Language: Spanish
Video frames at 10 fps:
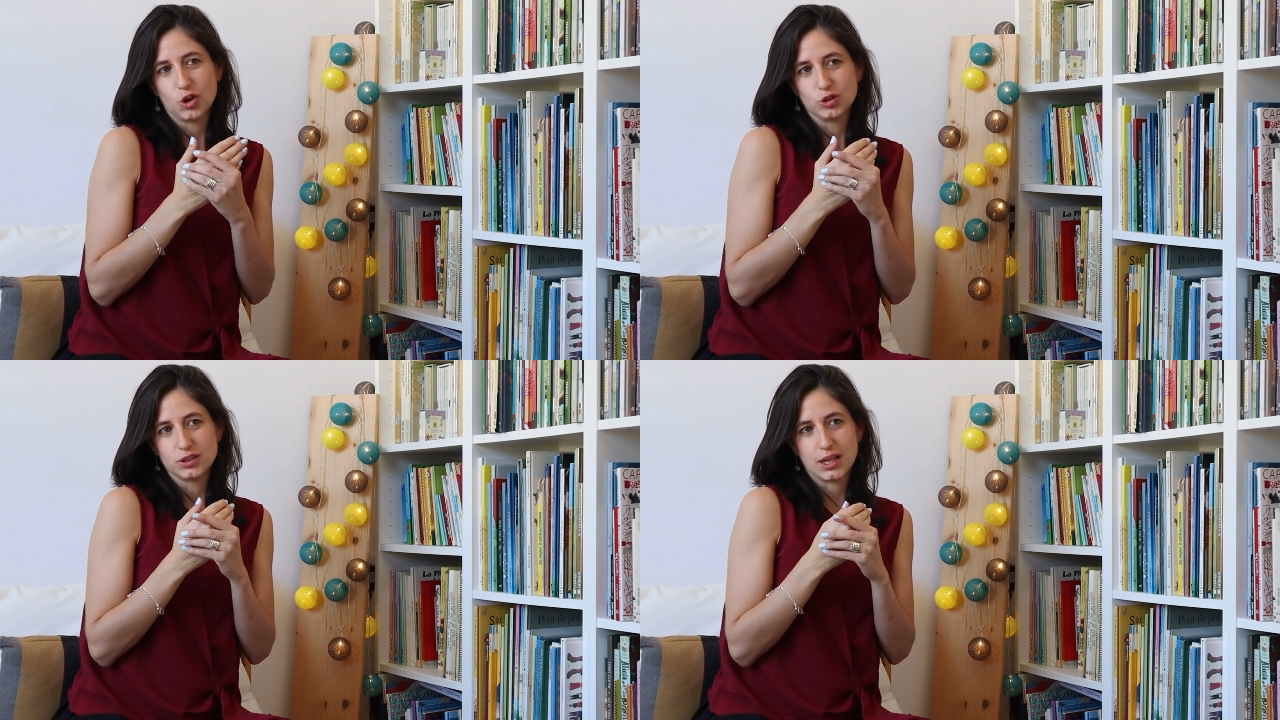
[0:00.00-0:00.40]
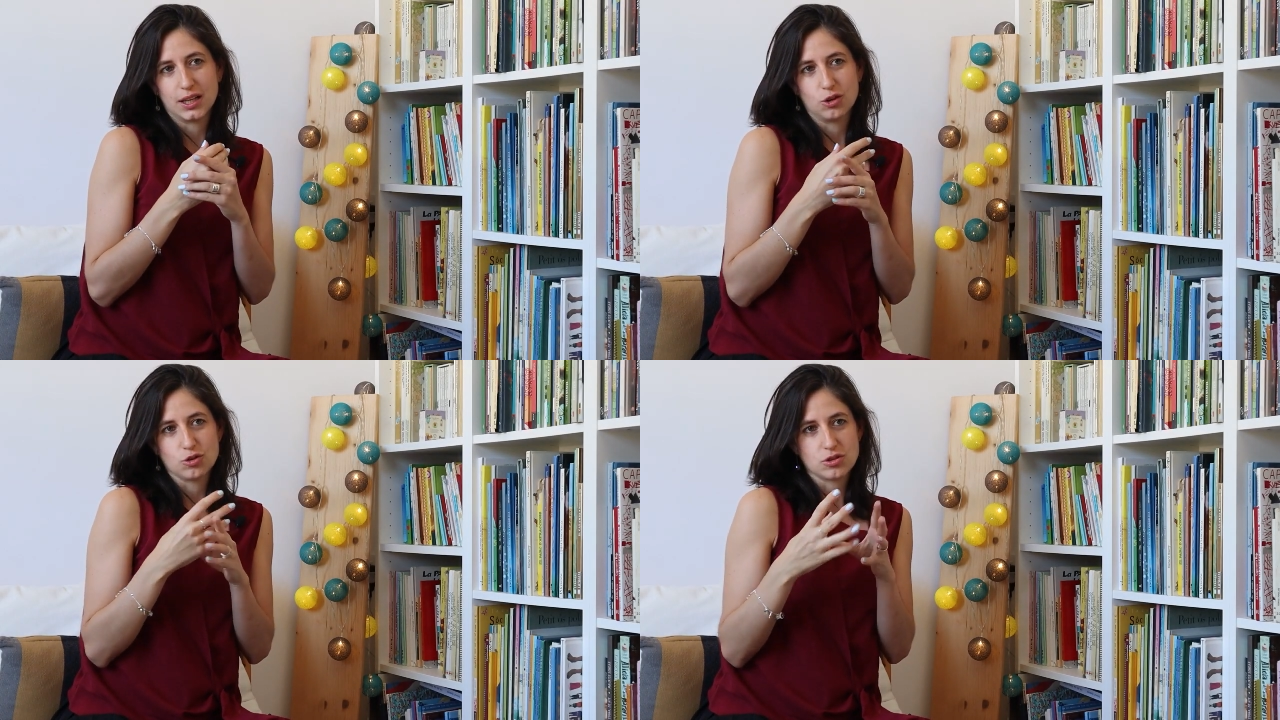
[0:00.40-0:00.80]
en contra
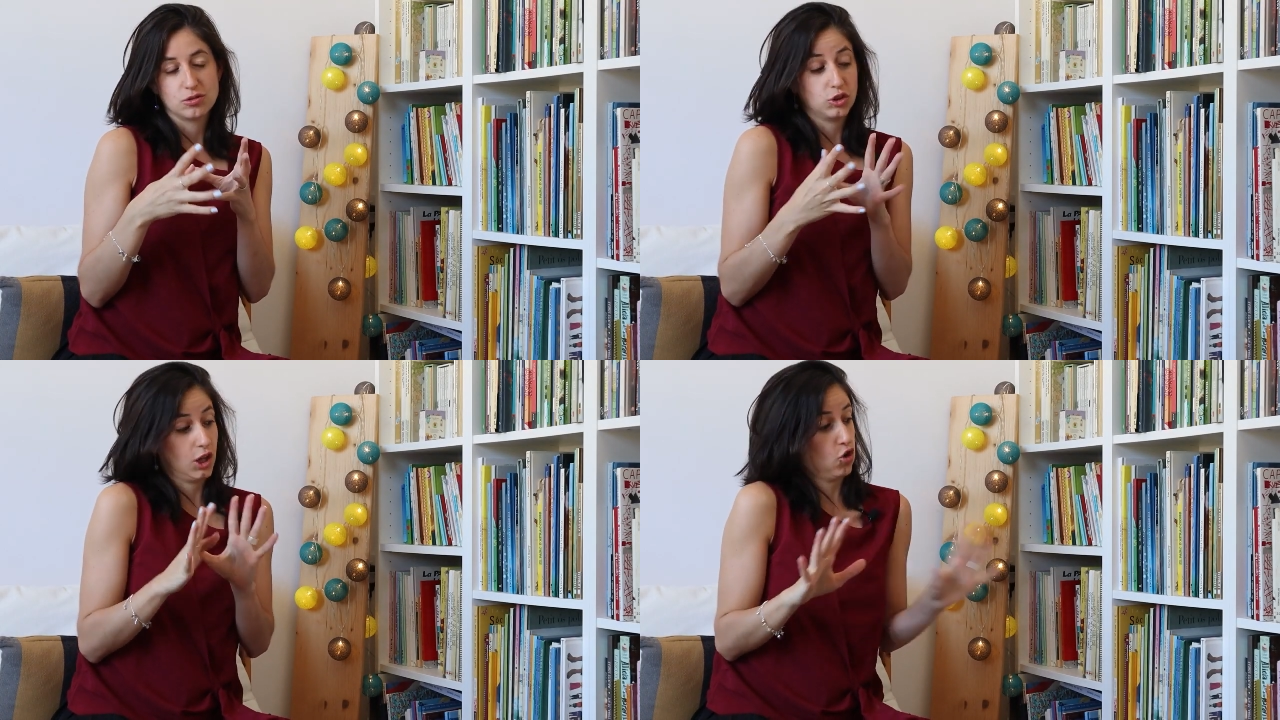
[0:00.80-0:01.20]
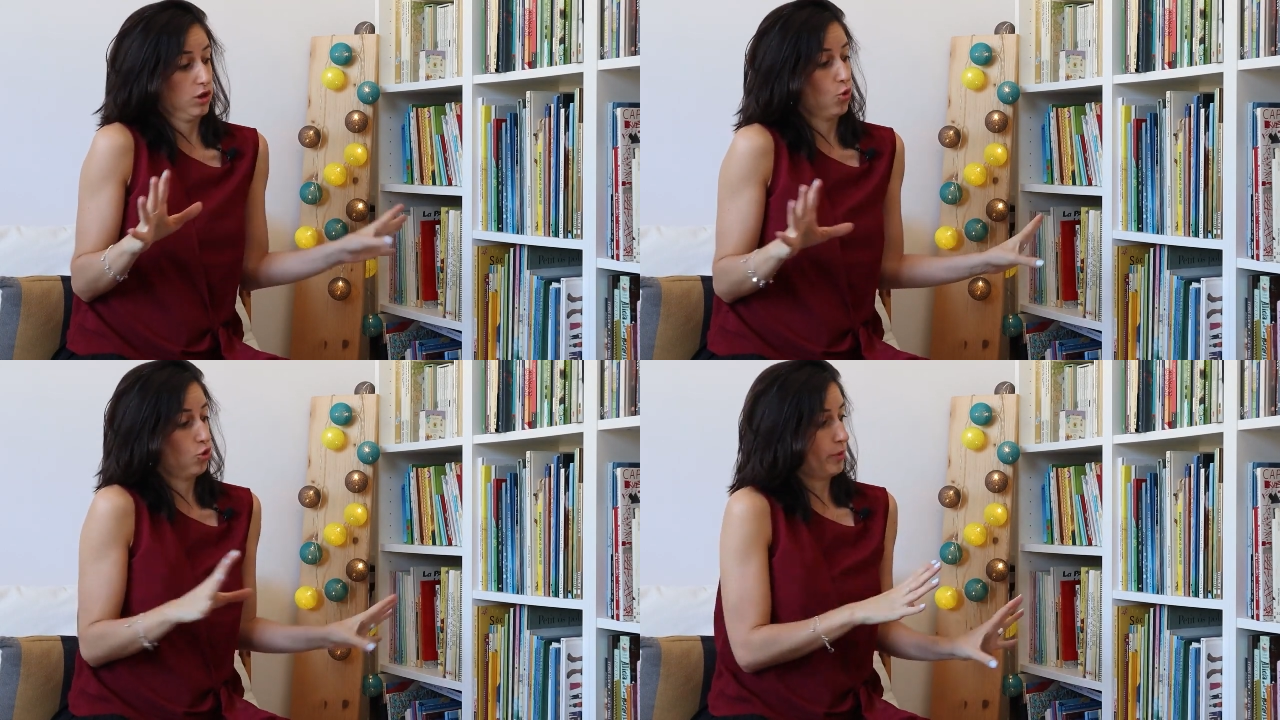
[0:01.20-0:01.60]
de los... No tengo
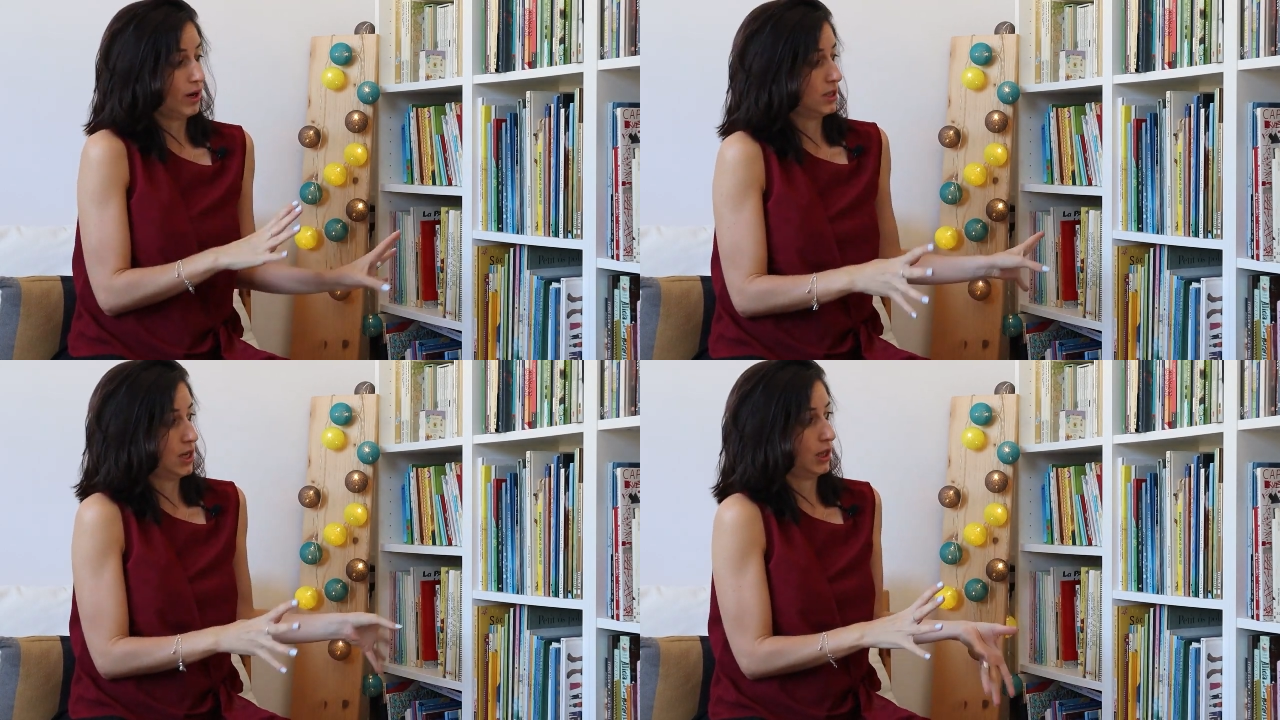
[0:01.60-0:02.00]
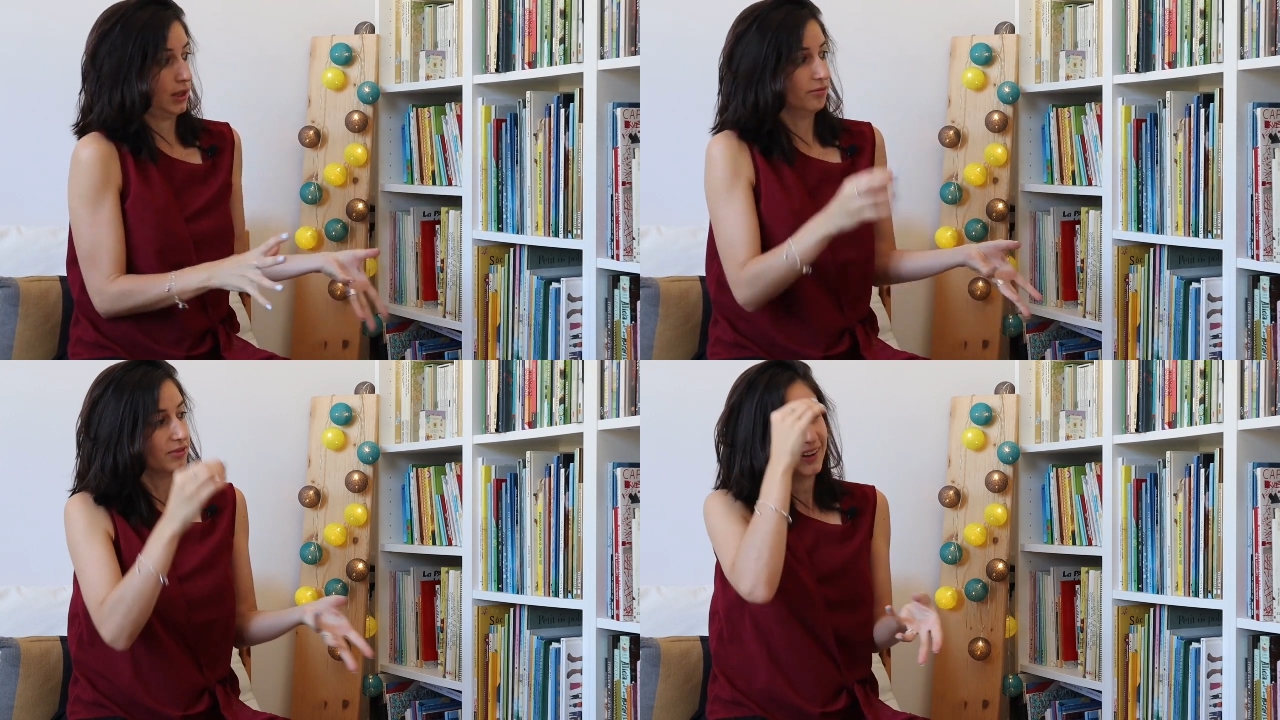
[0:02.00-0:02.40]
ninguno para
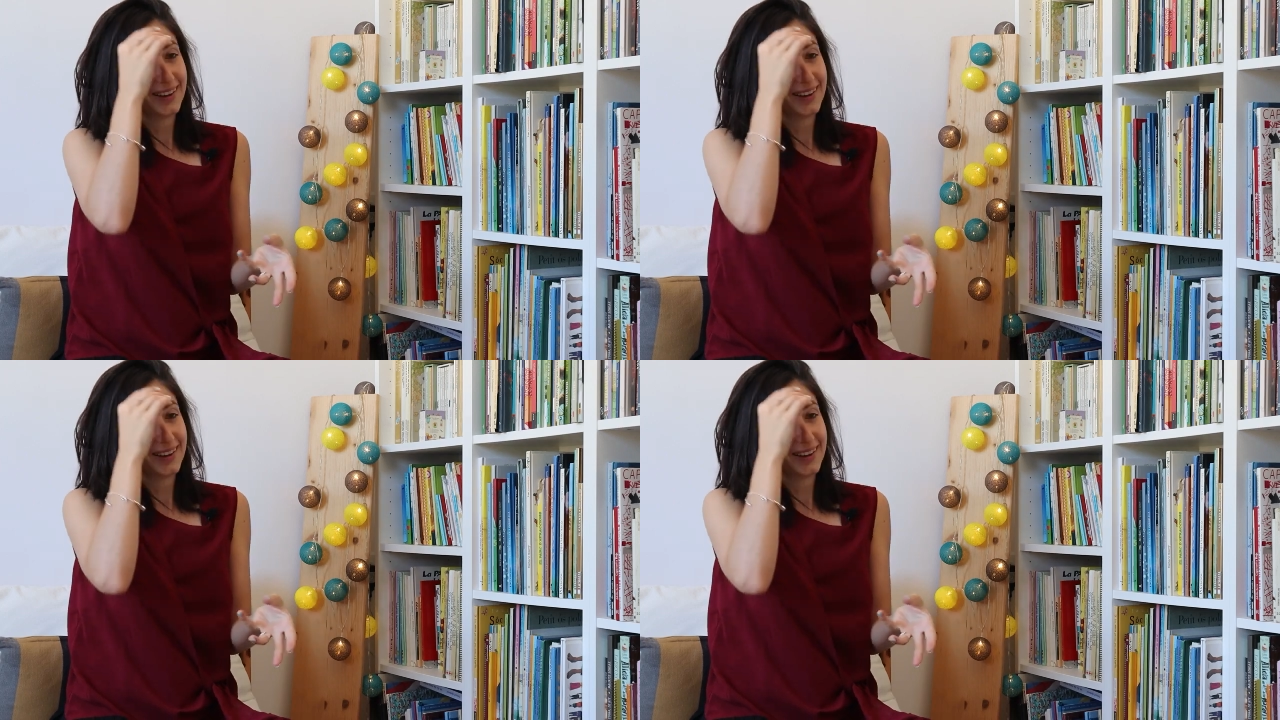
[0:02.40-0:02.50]
enseñarte.